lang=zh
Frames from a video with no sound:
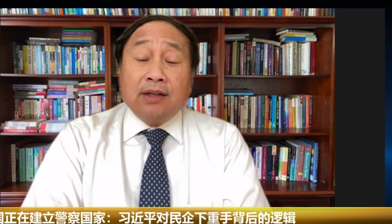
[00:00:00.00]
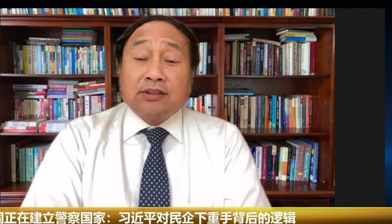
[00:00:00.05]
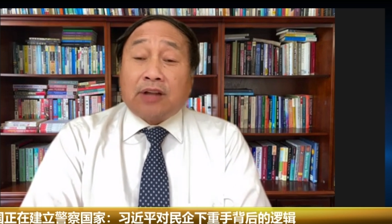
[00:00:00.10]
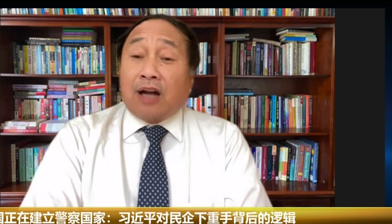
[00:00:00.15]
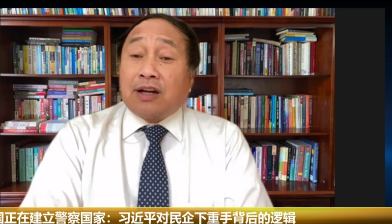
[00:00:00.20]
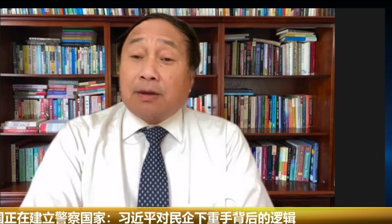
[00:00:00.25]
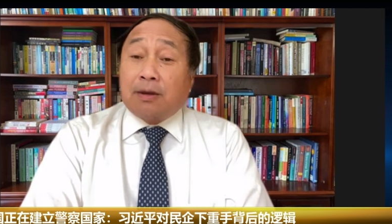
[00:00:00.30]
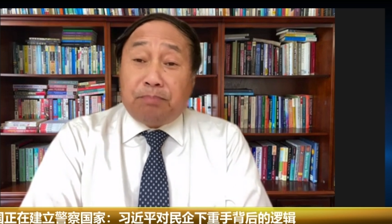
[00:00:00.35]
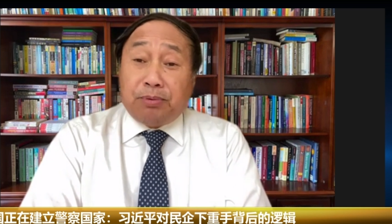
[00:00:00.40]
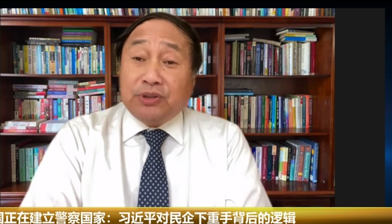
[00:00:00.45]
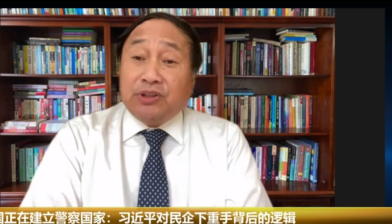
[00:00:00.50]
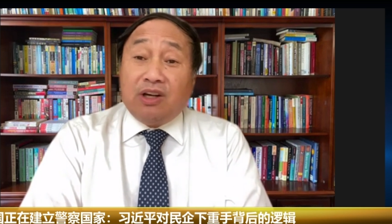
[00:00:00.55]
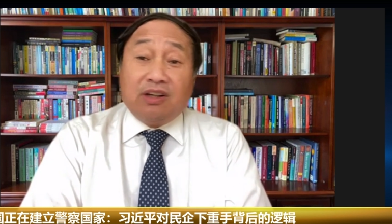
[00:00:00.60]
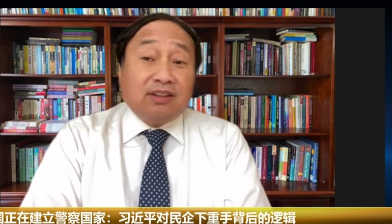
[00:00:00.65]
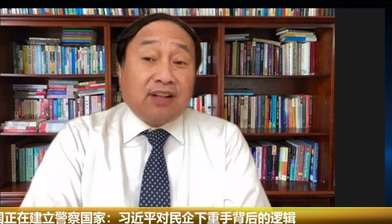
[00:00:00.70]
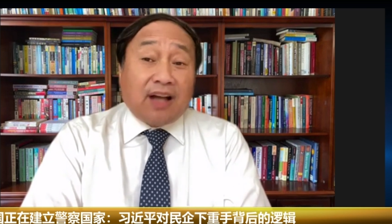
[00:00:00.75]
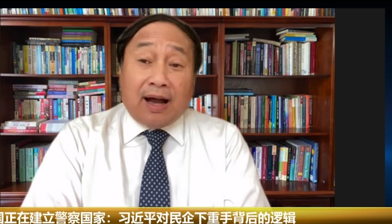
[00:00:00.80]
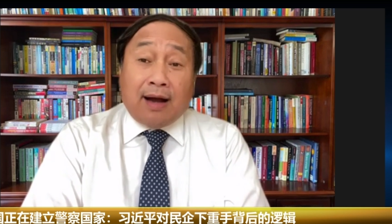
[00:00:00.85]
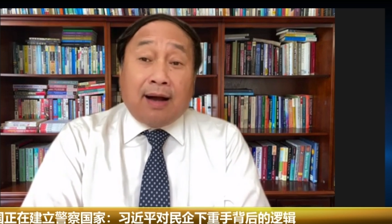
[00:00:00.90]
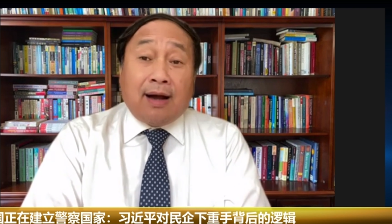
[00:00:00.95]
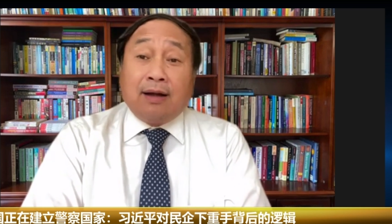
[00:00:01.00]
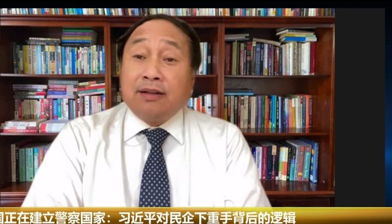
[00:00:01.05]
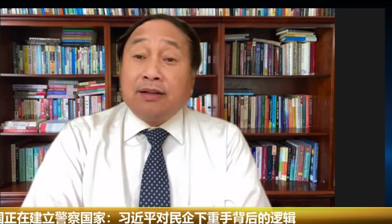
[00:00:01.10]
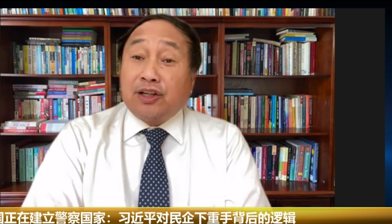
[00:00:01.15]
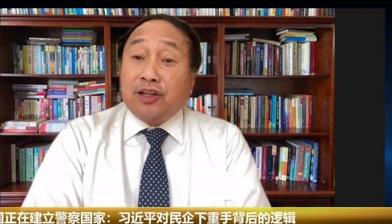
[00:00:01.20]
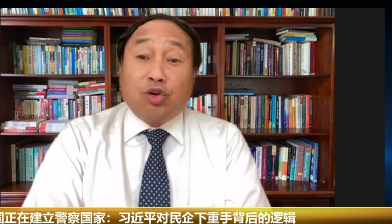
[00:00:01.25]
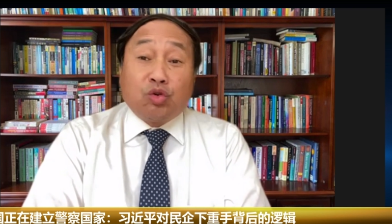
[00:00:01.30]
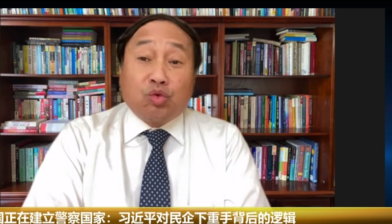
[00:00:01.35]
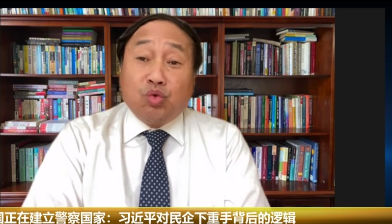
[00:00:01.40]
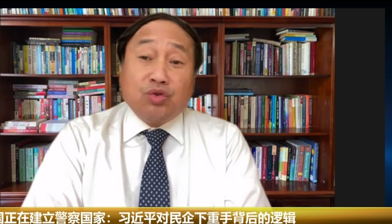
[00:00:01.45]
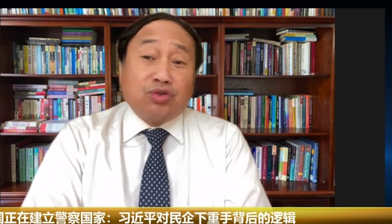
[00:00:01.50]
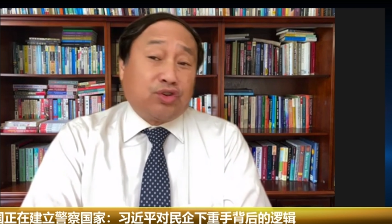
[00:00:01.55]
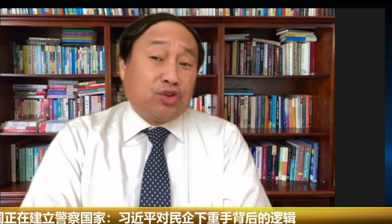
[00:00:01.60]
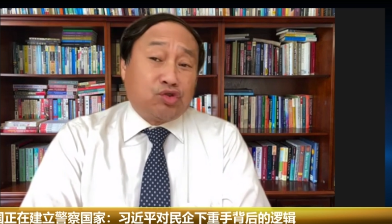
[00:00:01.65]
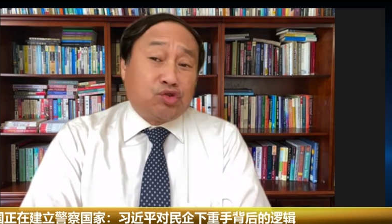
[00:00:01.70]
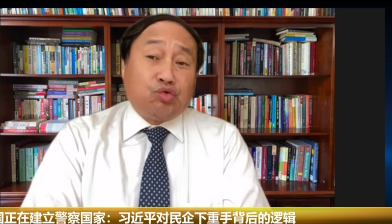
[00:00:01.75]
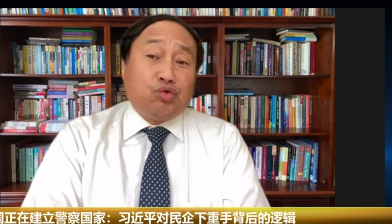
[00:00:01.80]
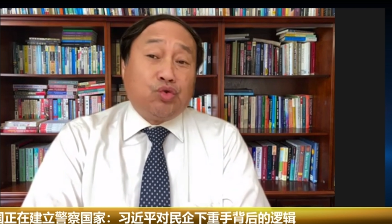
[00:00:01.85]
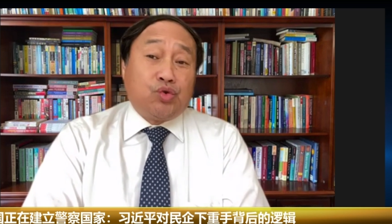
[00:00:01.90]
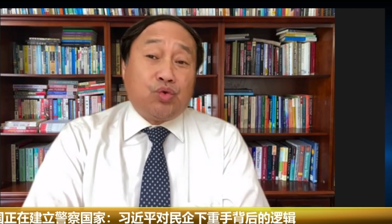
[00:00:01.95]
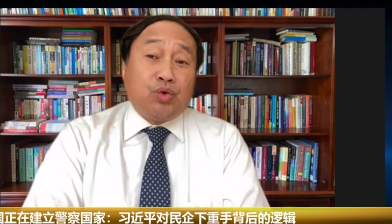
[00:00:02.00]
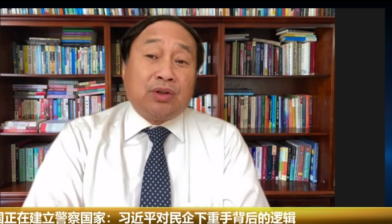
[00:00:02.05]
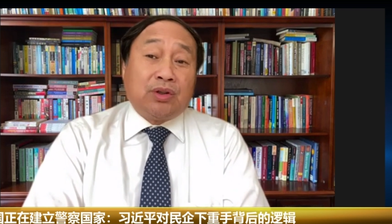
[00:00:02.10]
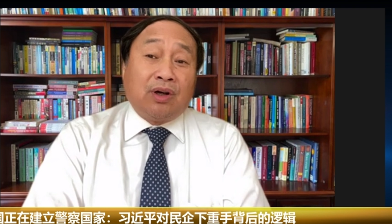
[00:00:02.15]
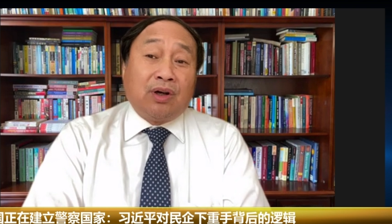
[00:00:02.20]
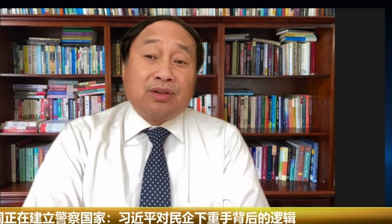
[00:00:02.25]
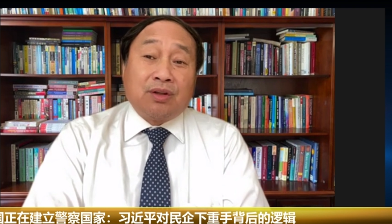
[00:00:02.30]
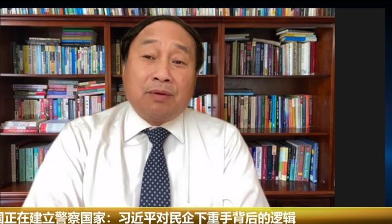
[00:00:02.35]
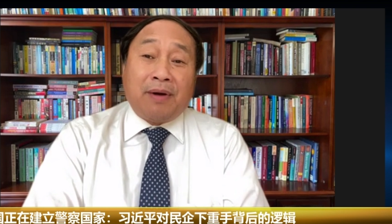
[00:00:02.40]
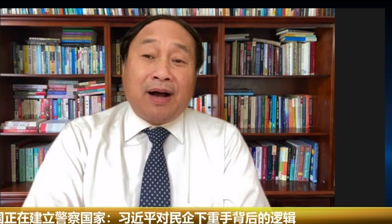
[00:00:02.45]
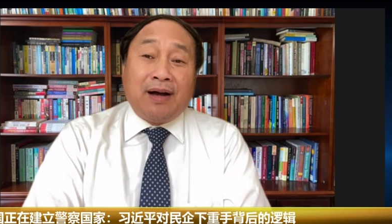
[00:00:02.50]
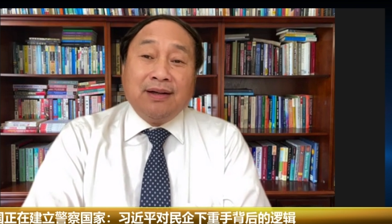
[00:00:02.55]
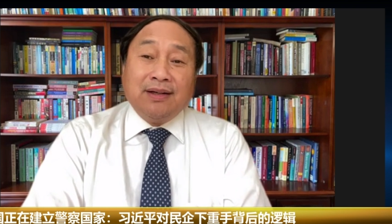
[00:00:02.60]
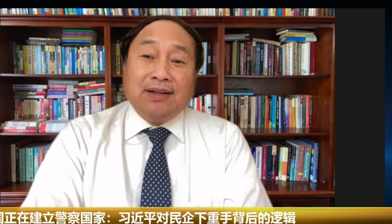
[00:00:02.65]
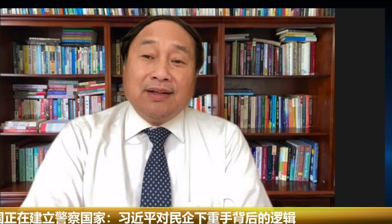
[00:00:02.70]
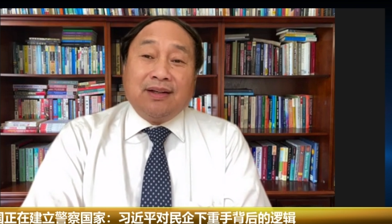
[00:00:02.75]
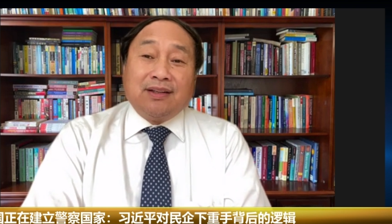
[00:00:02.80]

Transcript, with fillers: 他是不能拿这个公司数据的，对吧？